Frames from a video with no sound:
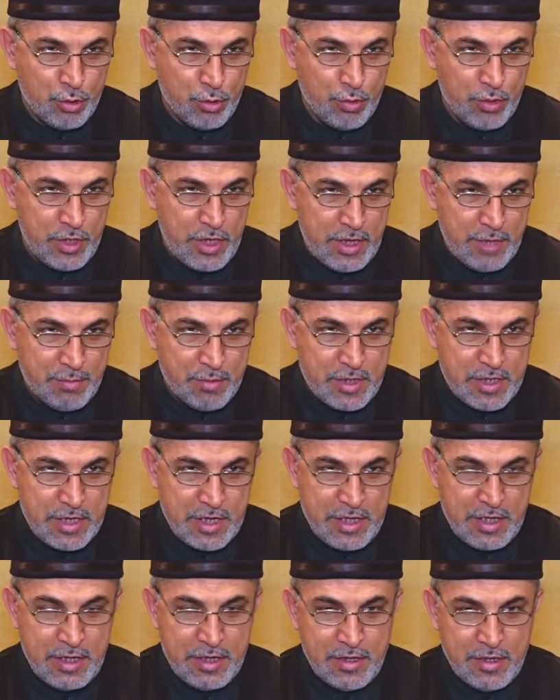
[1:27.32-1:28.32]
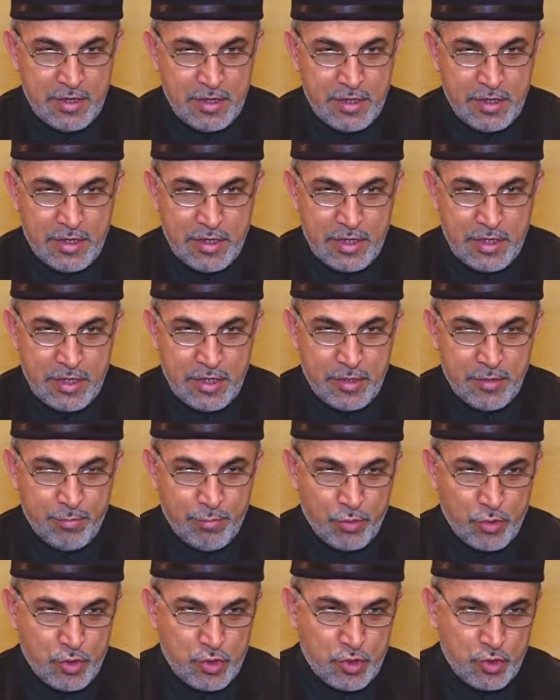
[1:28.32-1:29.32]
«А кто отвернется от моего
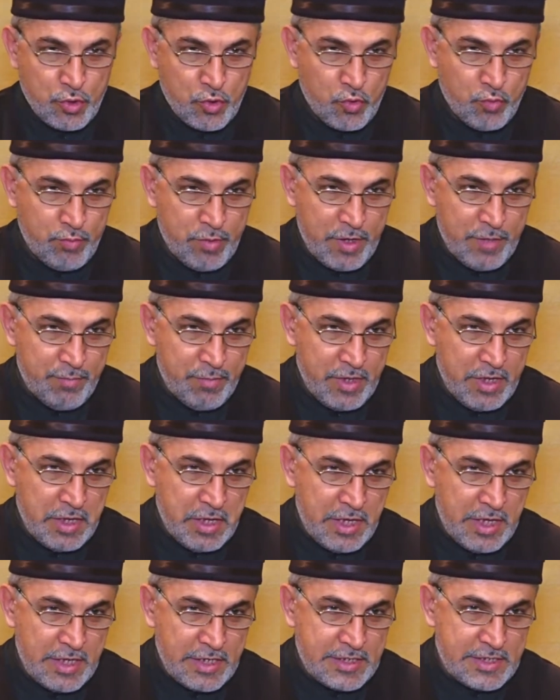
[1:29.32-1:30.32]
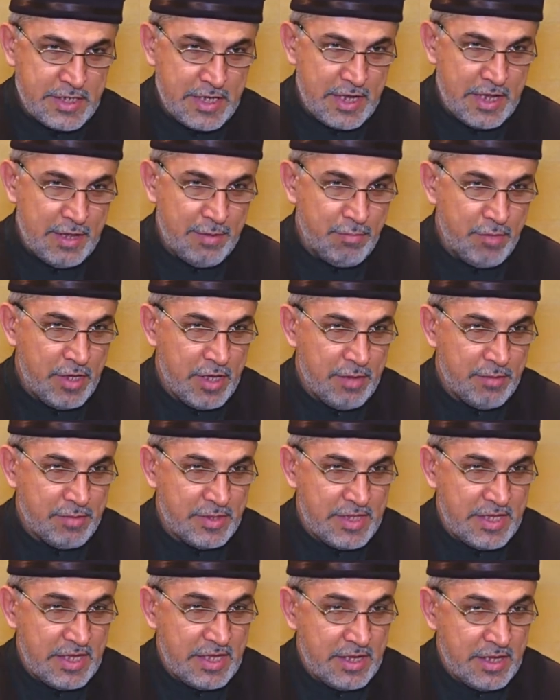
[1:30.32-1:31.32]
напоминания, того
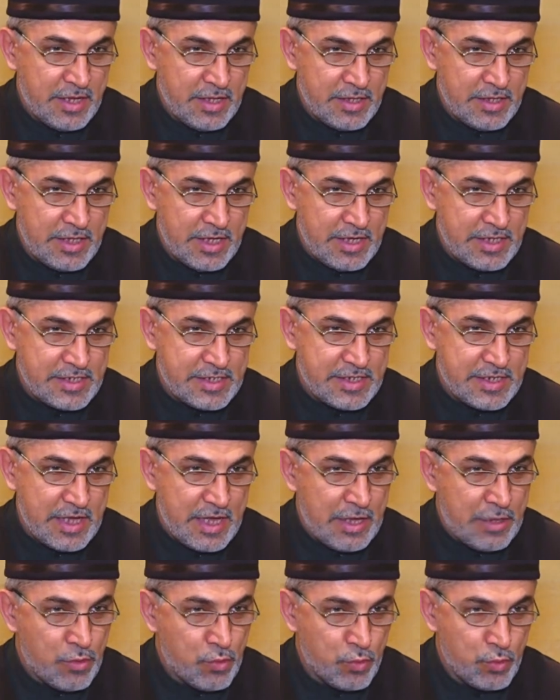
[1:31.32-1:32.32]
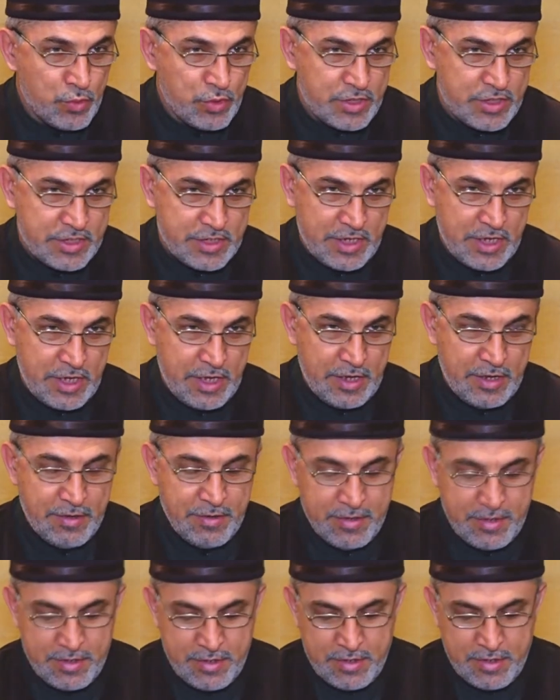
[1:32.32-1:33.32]
ожидает тяжкая жизнь, а в день
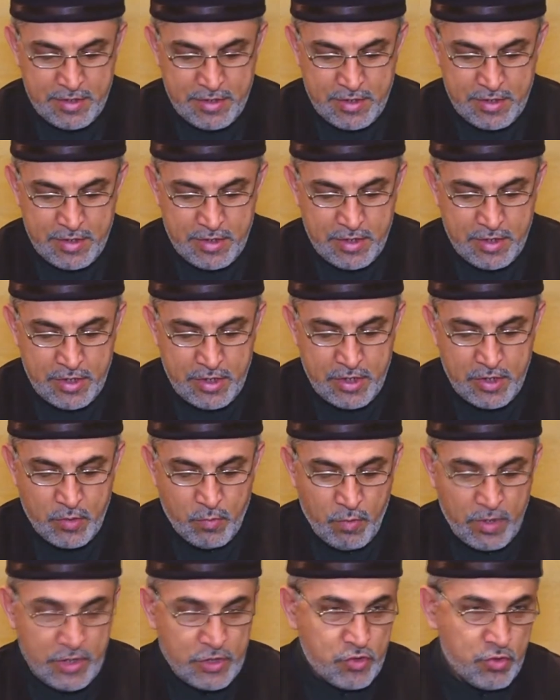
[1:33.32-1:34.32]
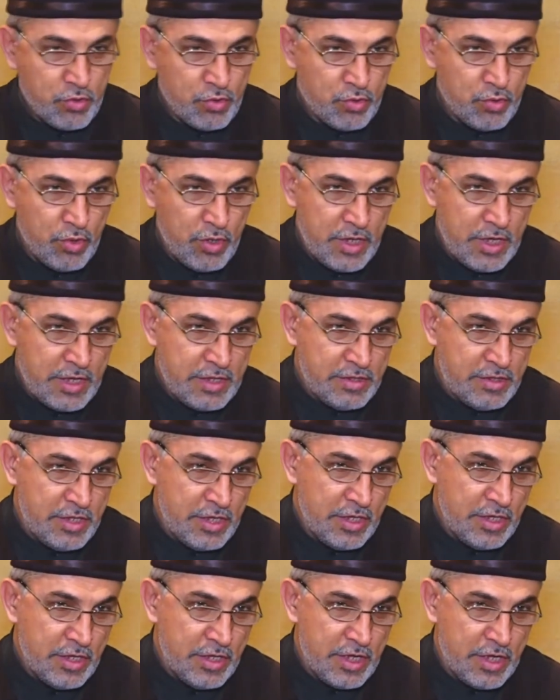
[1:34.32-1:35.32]
воскресения мы воскресим его
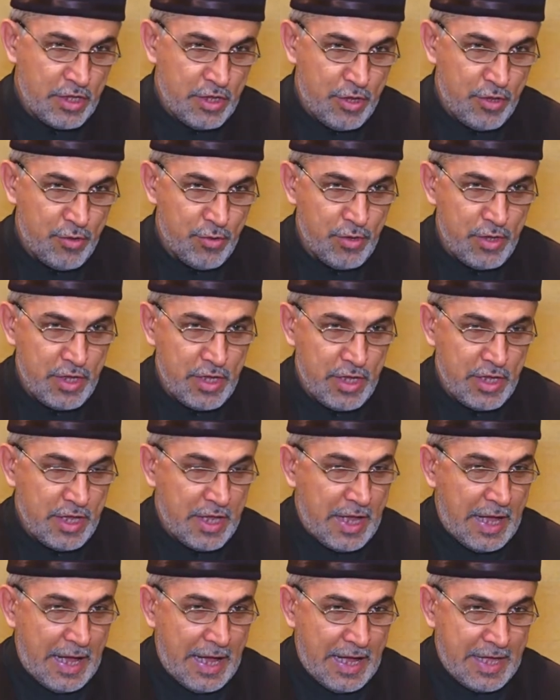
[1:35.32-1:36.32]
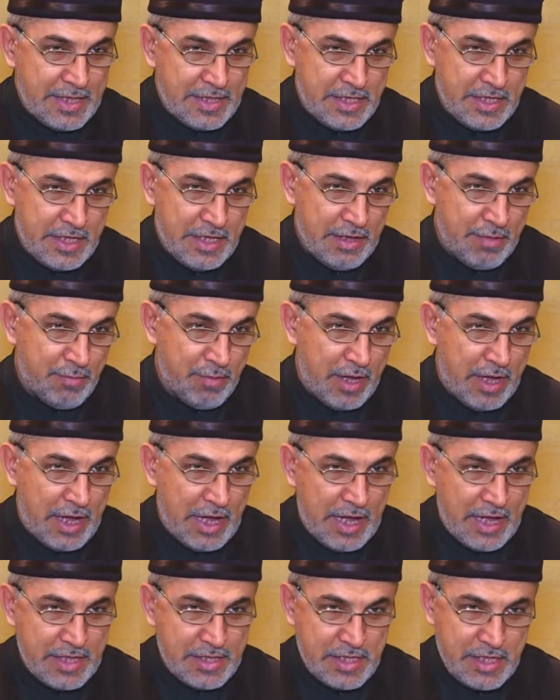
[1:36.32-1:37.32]
слепым. Причиной того, что
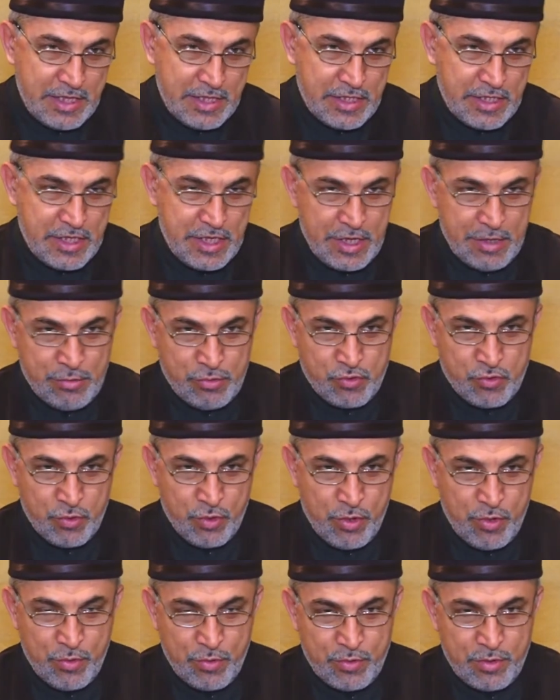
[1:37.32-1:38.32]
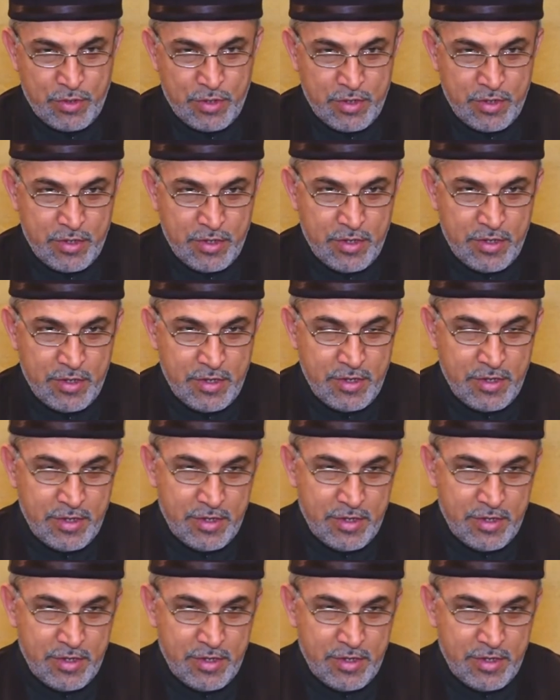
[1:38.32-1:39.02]
Всевышний воскресит его в день суда